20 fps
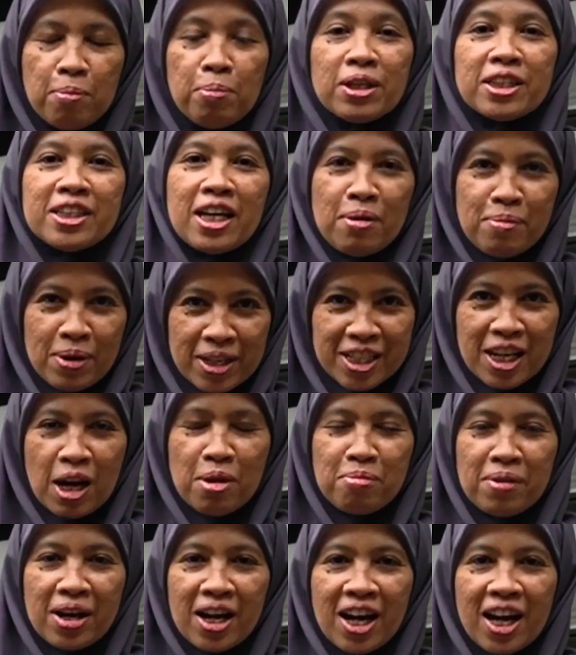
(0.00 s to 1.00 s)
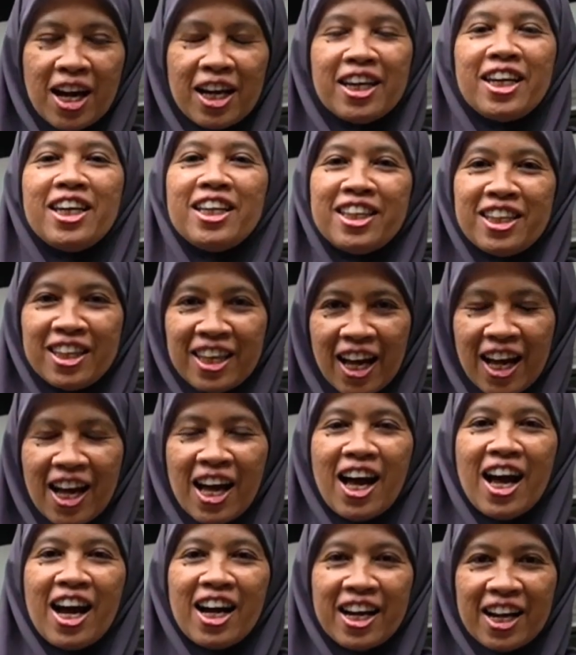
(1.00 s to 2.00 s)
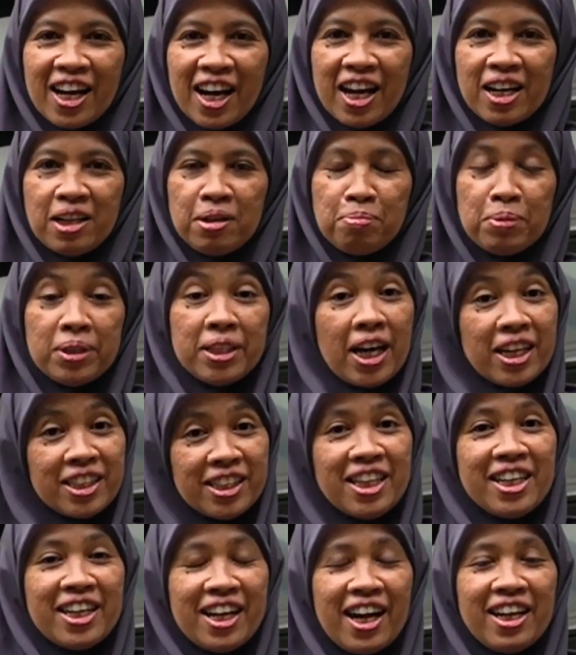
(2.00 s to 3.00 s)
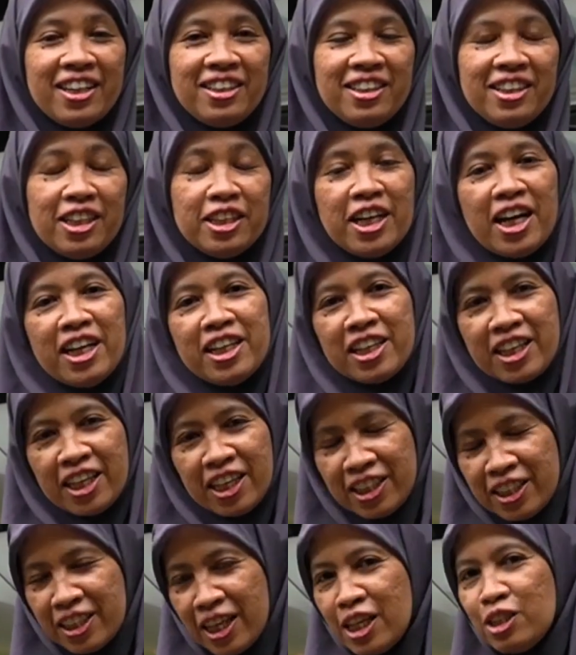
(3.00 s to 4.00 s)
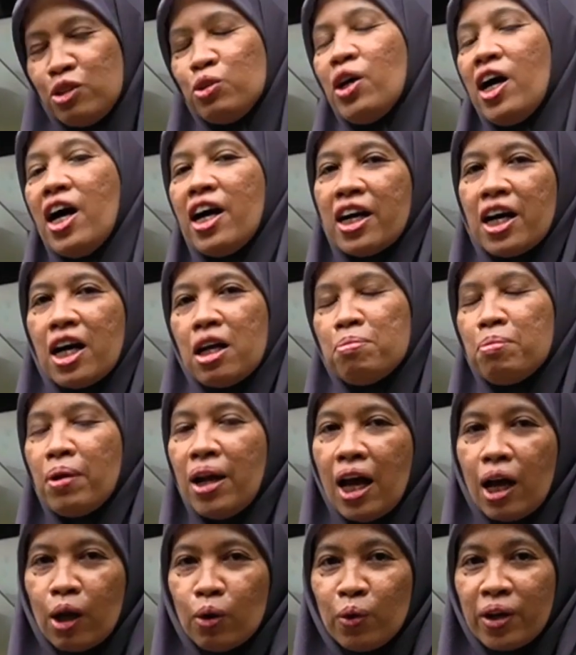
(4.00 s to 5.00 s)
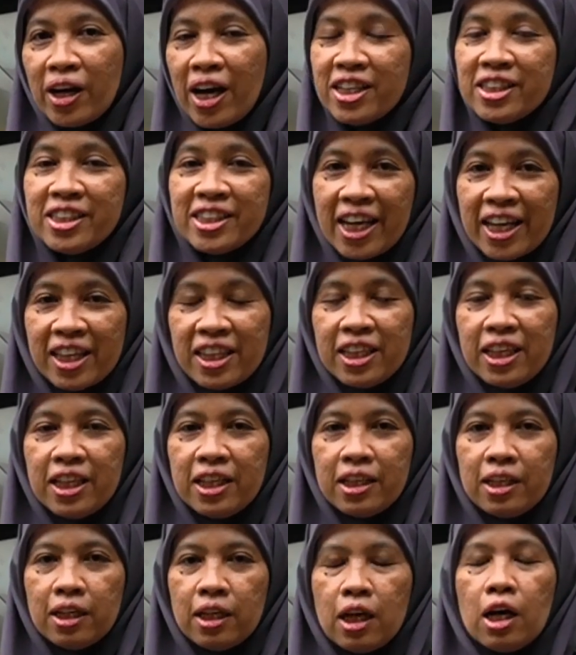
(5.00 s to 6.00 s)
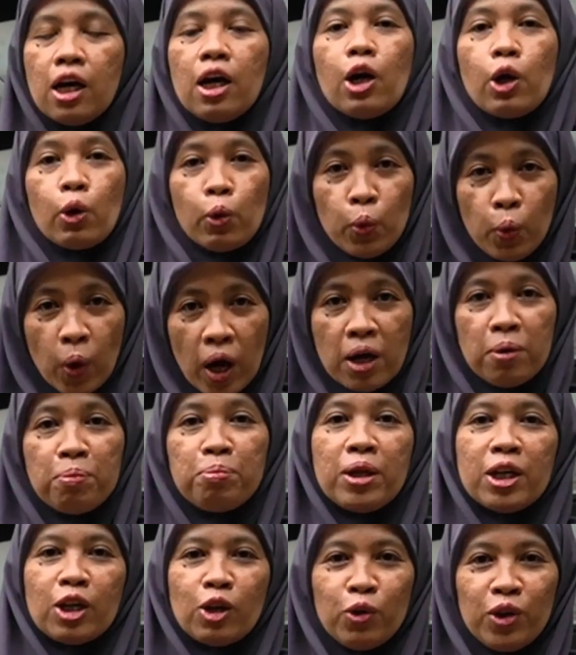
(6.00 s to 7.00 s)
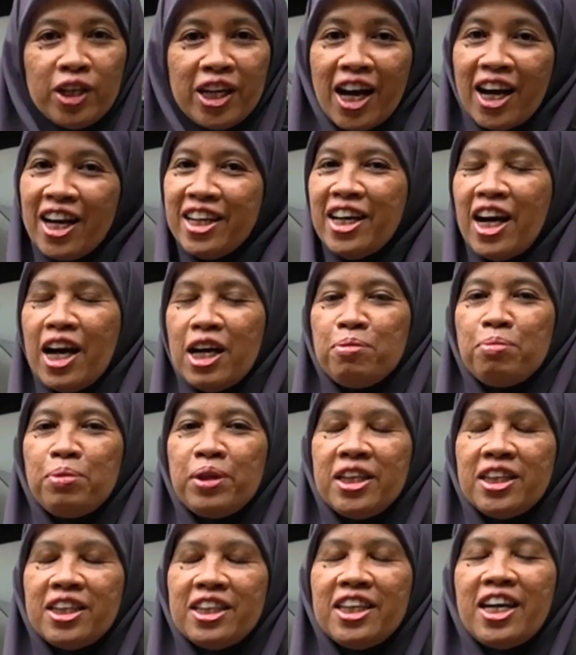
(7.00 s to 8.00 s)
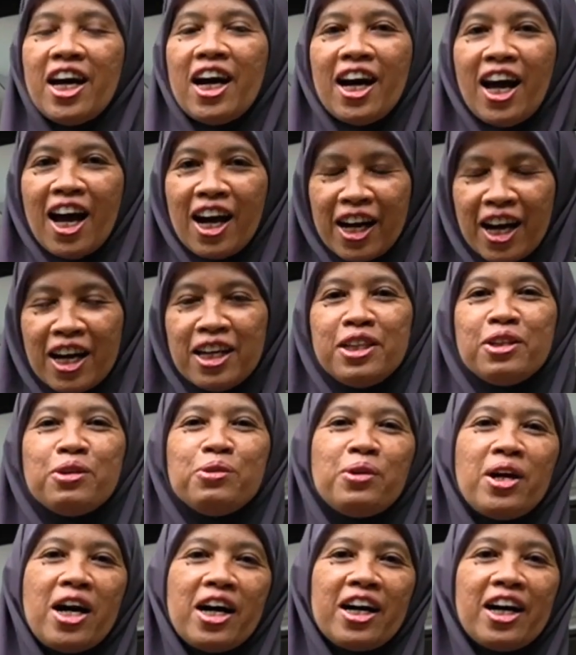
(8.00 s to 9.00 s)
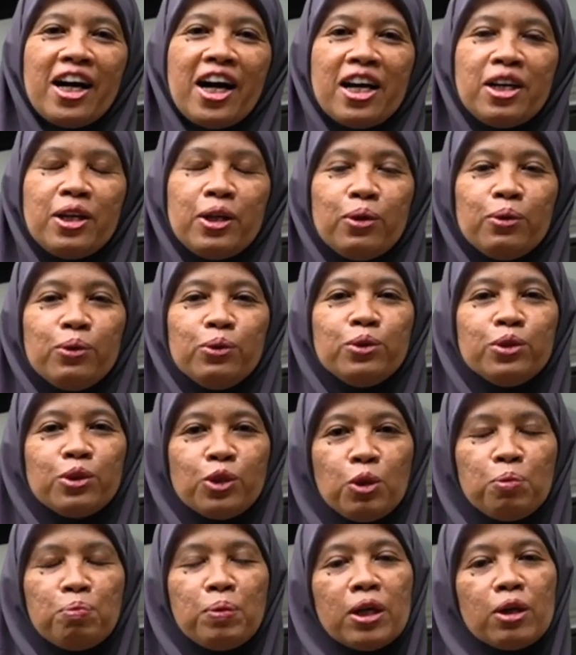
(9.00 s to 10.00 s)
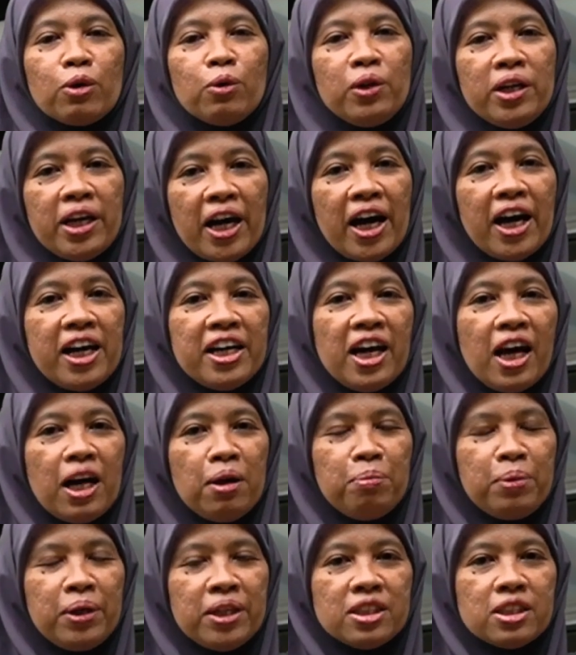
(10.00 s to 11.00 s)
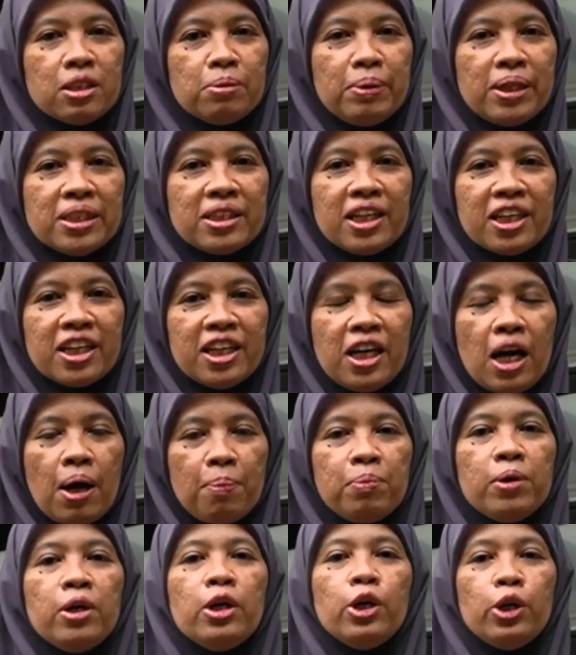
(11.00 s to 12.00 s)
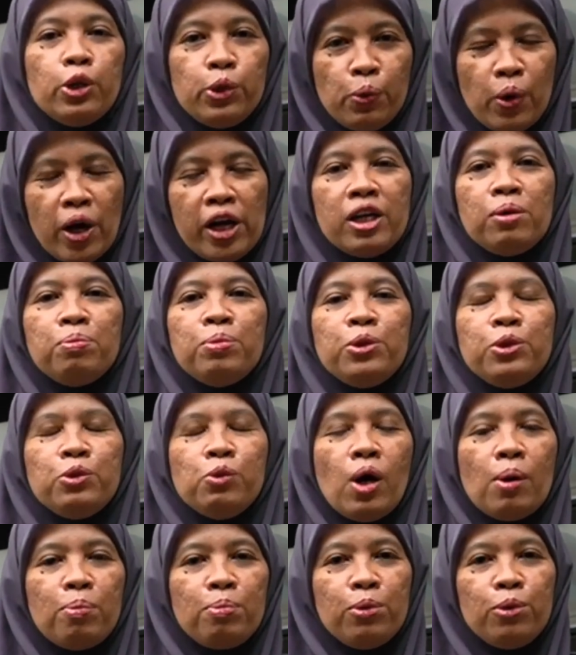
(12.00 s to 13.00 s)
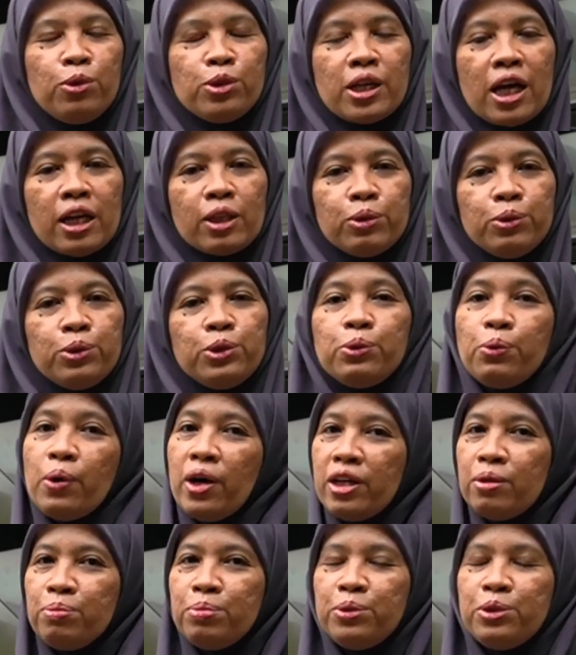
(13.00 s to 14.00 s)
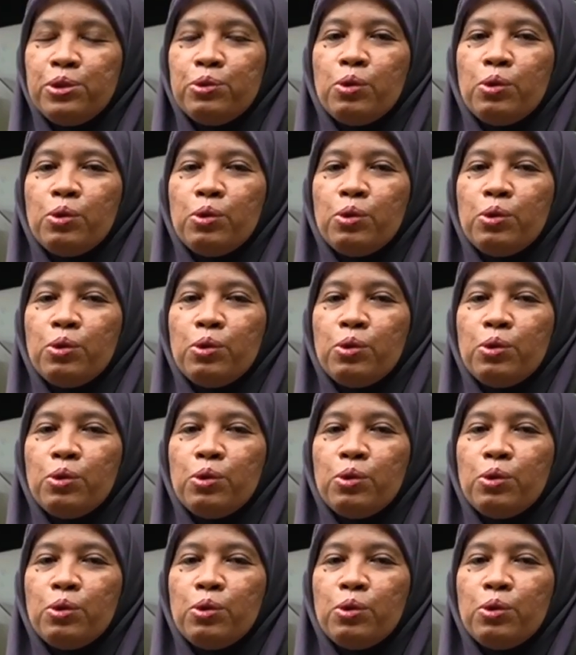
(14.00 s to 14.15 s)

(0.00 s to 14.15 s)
bersama-sama kita akan menyaksikan dan kita juga akan melakukan setting ruang perkuliahan hybrid yang akan digunakan untuk perkuliahan hybrid semester genap 2021-2022.